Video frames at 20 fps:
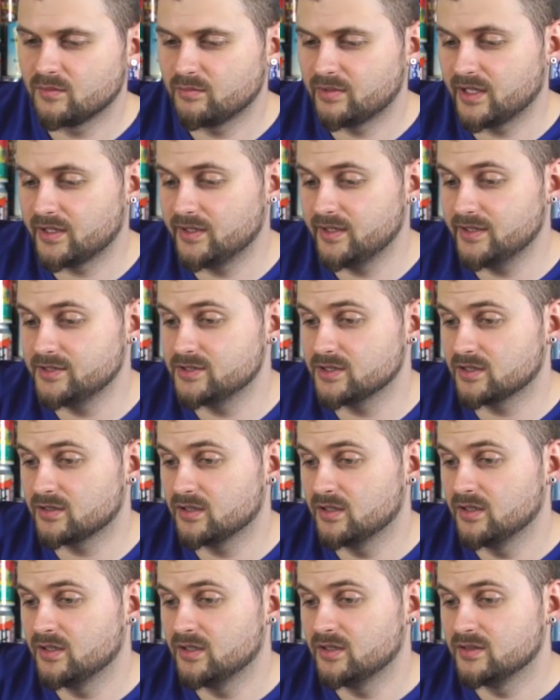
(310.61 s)
пакетик
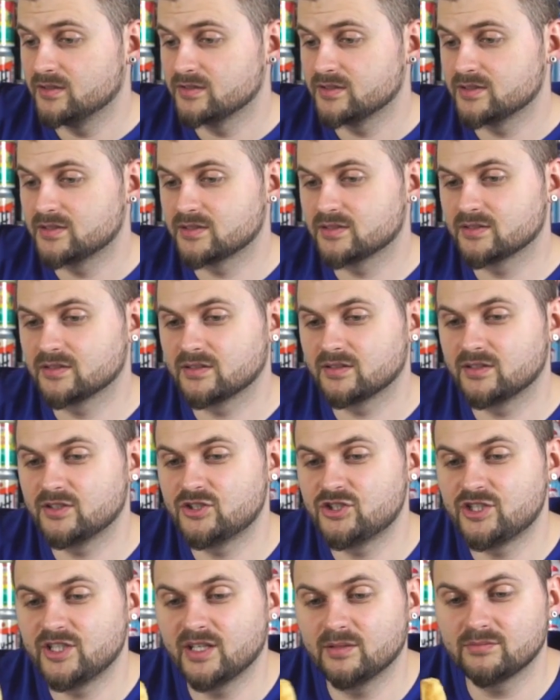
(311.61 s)
с
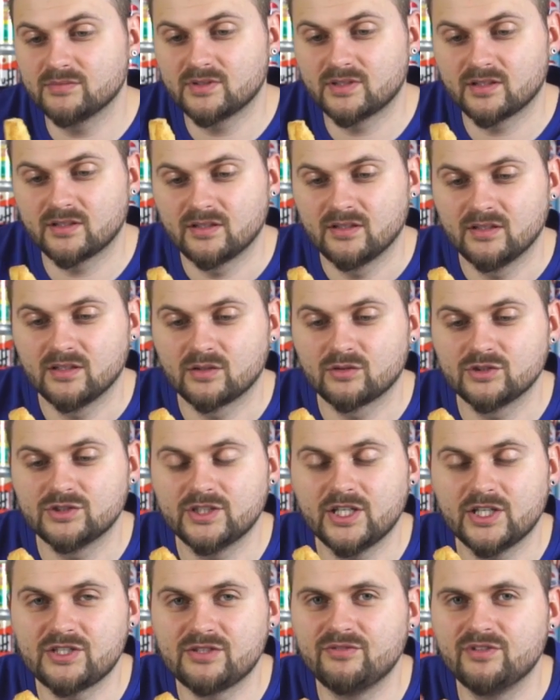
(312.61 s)
чем-то
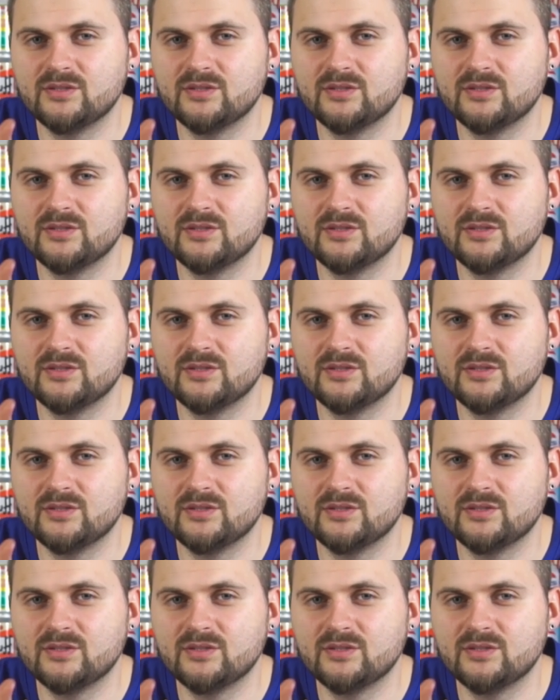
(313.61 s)
хрустящим.